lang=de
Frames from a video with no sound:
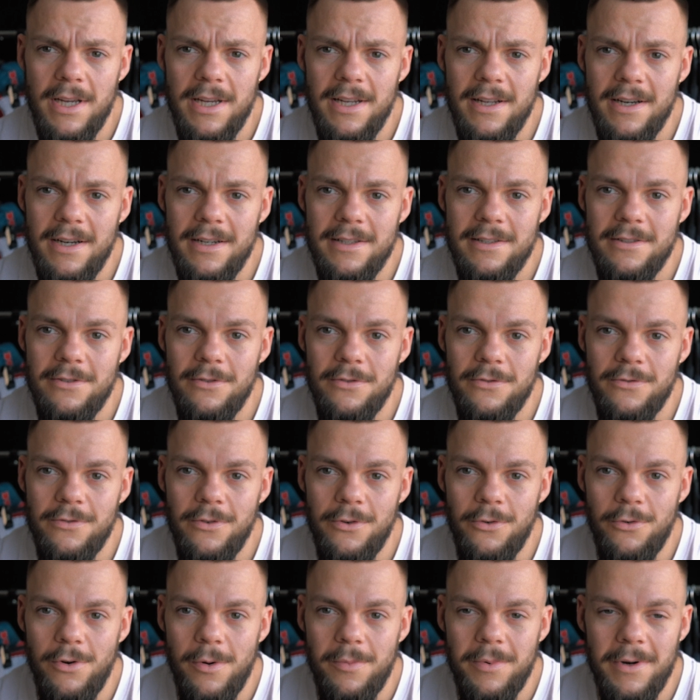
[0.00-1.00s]
Generation
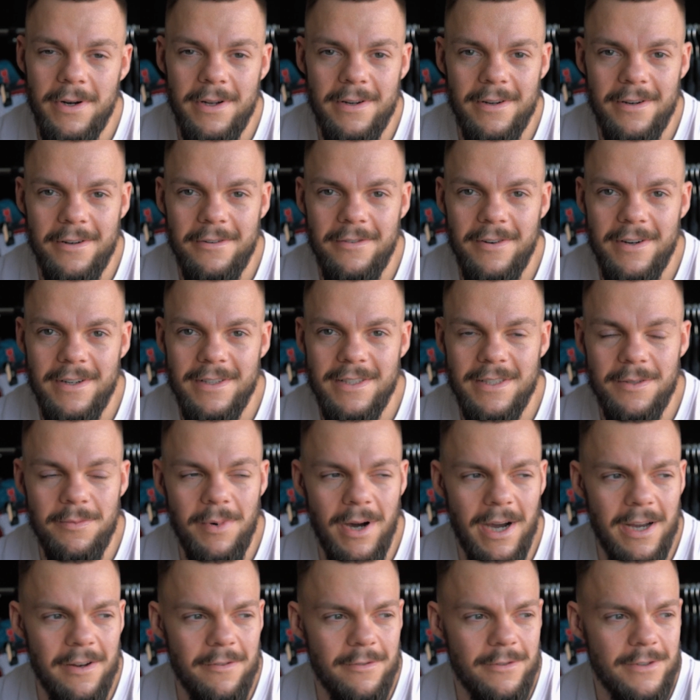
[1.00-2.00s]
von Rappern quasi
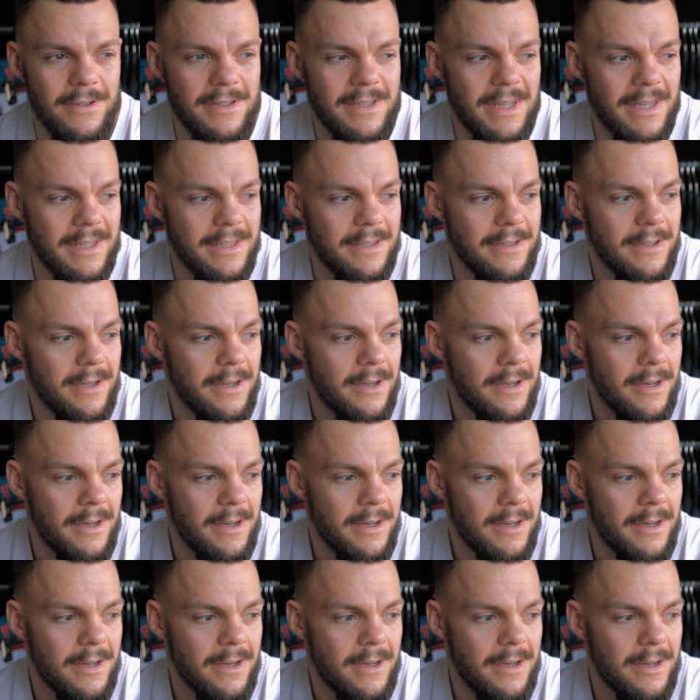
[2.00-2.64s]
beeinflusst hat.